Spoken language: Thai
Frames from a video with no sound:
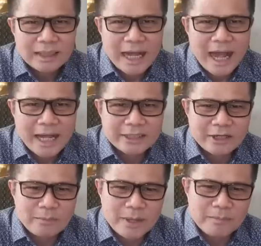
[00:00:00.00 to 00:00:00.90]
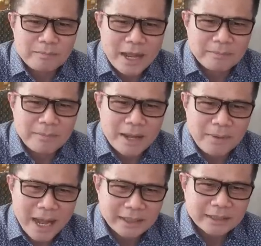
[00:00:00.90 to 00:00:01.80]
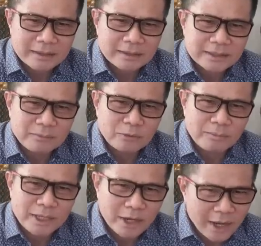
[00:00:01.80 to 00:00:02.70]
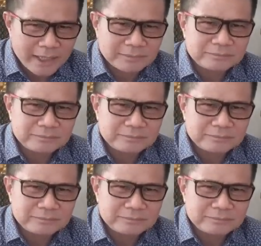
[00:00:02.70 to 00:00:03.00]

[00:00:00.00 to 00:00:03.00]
นะอาจจะต้องมีพักบางพักจำนวนไม่น้อย